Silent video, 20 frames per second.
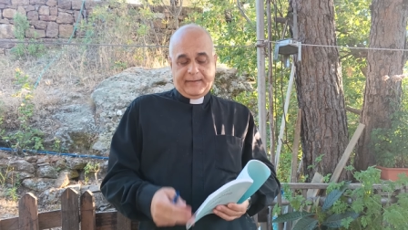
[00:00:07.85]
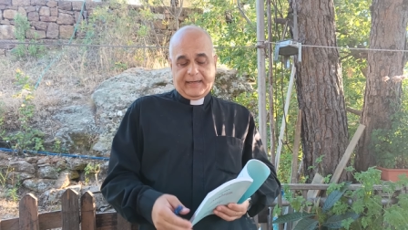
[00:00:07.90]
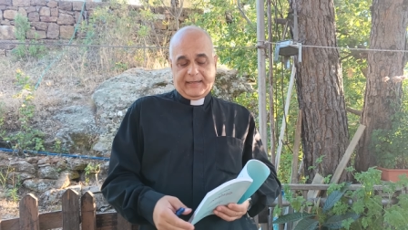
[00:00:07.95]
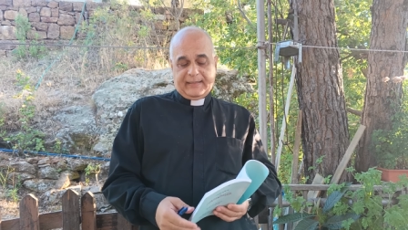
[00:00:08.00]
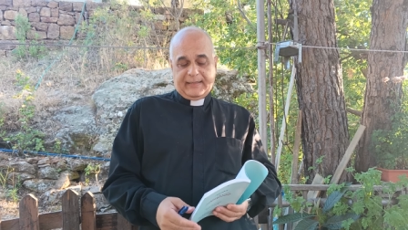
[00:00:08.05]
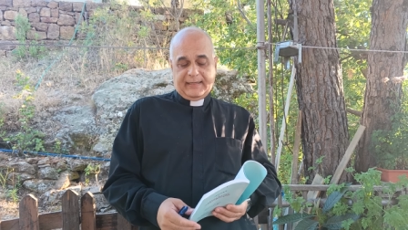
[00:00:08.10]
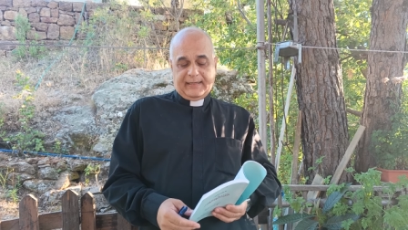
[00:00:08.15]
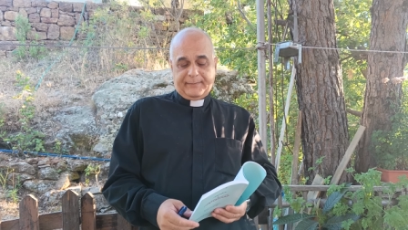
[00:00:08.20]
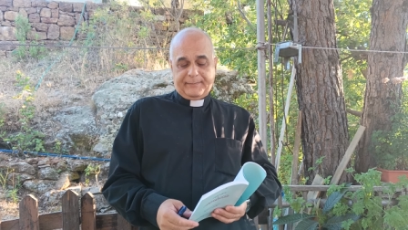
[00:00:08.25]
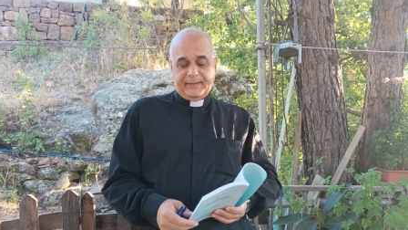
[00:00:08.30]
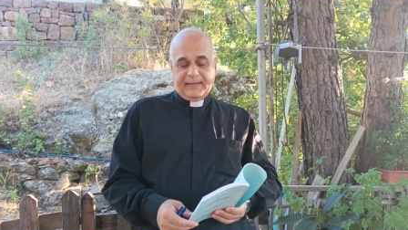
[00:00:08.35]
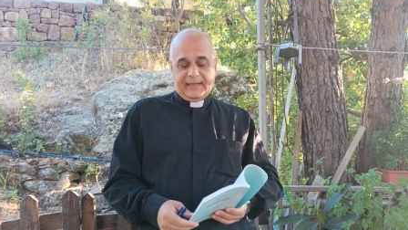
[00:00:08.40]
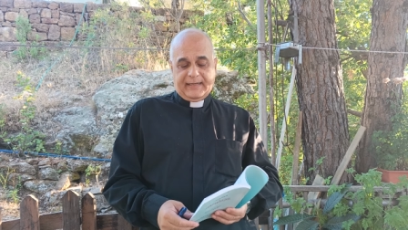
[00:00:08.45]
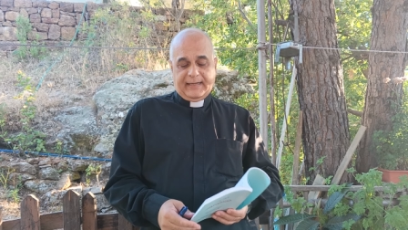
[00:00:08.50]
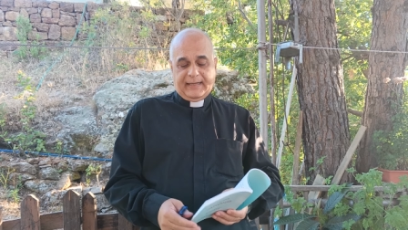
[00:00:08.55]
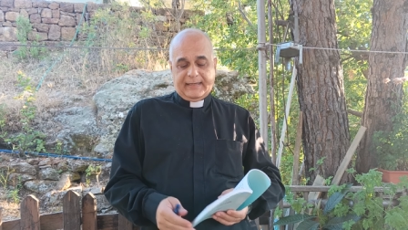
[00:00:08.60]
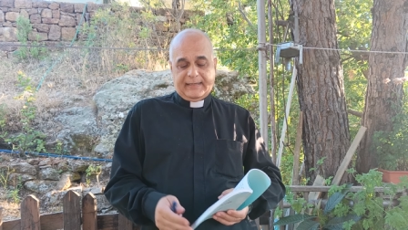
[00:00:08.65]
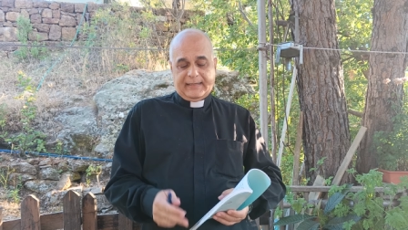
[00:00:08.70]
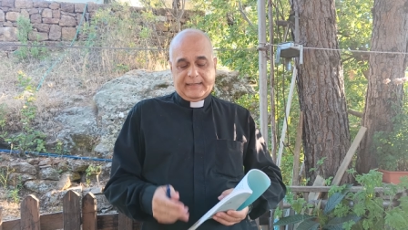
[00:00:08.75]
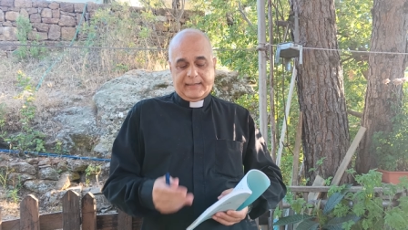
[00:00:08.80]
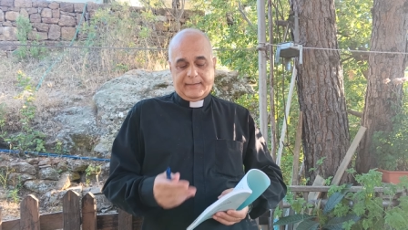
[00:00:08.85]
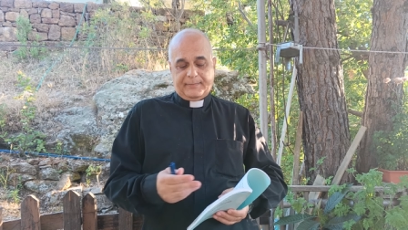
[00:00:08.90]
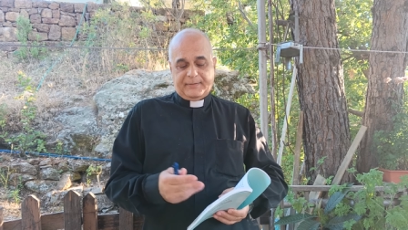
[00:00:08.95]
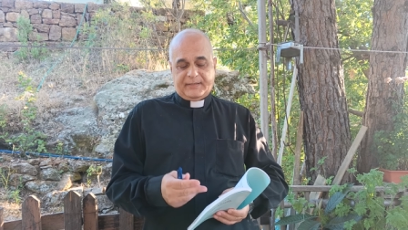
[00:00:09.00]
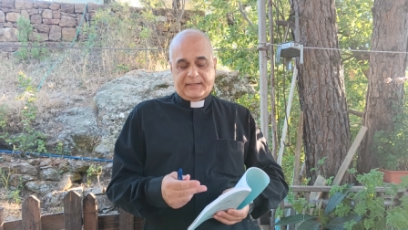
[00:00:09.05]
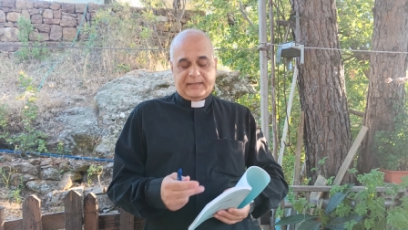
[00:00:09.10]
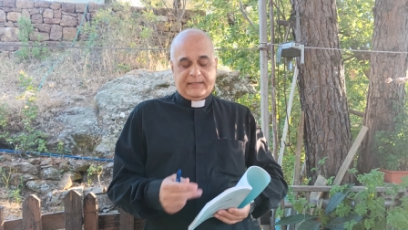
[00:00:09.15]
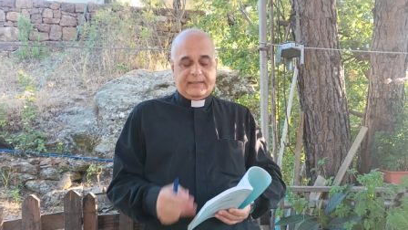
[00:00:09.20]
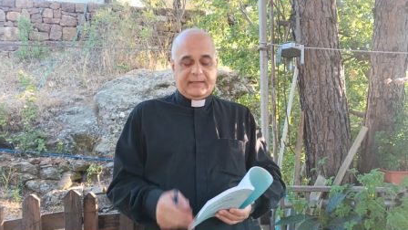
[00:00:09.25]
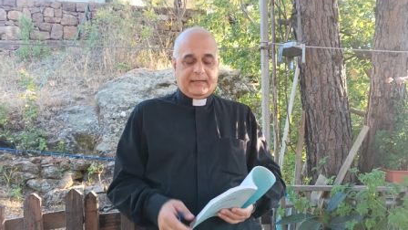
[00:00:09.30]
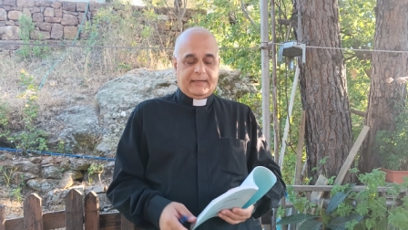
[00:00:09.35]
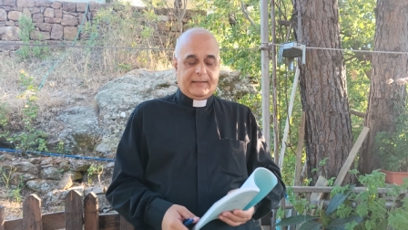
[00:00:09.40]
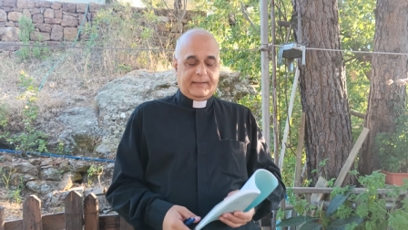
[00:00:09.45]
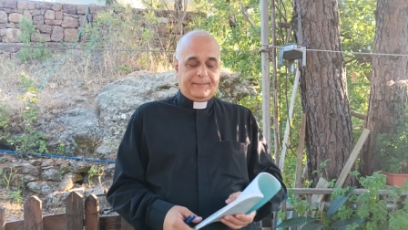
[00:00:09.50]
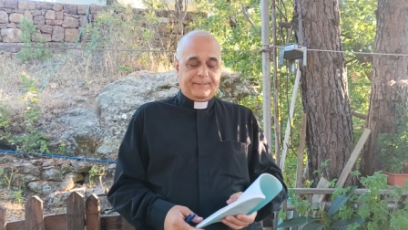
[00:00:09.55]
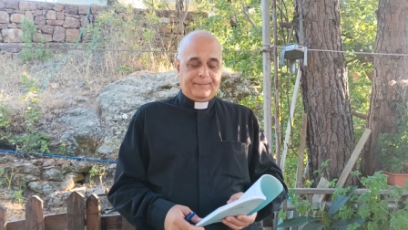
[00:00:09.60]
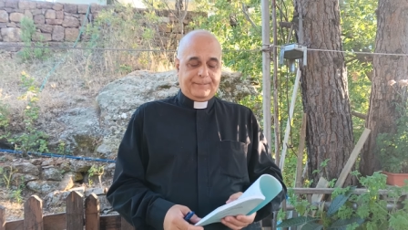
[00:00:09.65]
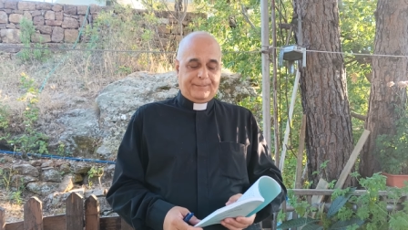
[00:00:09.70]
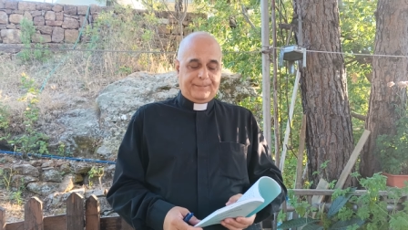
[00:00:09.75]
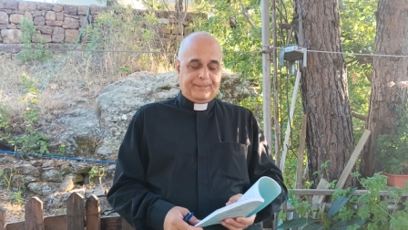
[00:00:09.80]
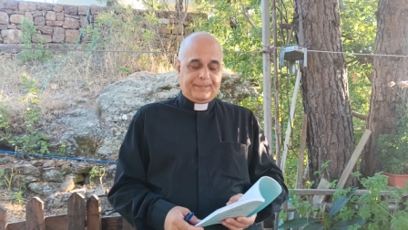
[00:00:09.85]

بحلقة بهالحلقة بتقلها